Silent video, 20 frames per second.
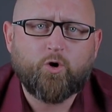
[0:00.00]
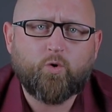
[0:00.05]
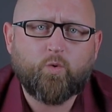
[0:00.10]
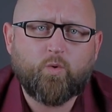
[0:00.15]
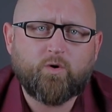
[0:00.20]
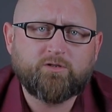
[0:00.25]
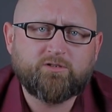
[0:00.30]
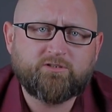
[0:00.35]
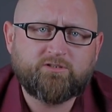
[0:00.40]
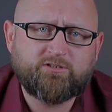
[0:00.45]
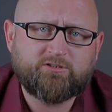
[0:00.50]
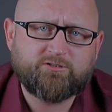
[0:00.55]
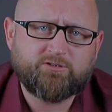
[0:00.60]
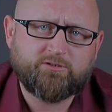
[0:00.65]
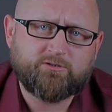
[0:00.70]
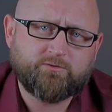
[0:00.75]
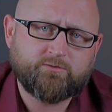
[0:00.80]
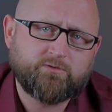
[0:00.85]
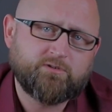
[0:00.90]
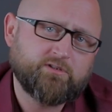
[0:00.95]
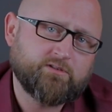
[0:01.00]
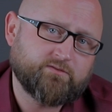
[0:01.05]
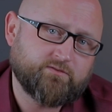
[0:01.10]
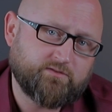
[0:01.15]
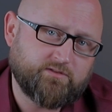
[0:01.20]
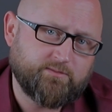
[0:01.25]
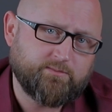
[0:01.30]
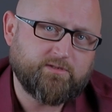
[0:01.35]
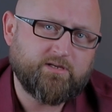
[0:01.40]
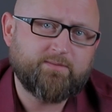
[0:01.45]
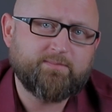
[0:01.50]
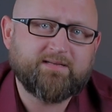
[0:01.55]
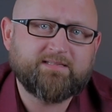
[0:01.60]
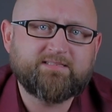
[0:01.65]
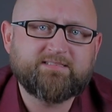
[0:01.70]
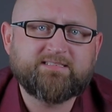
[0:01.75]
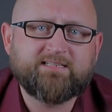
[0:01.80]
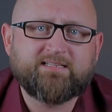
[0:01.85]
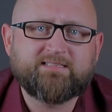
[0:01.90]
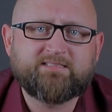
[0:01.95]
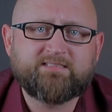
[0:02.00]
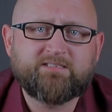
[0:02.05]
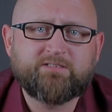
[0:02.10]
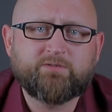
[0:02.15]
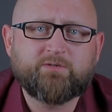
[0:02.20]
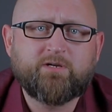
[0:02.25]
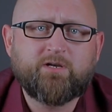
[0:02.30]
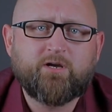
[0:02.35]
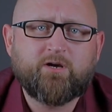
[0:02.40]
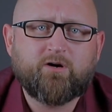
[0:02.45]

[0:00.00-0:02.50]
chłodniczą, tym klimatyzację